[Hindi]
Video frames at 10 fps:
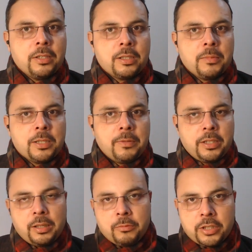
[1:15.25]
कस्टमर्स
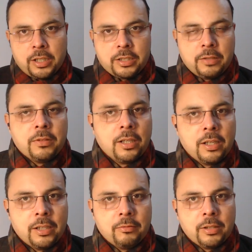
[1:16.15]
विद ये मुझे अचीव
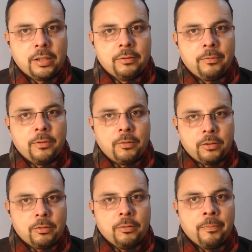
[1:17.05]
कराना है उनके
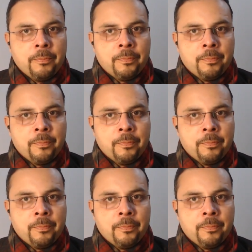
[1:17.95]
उनको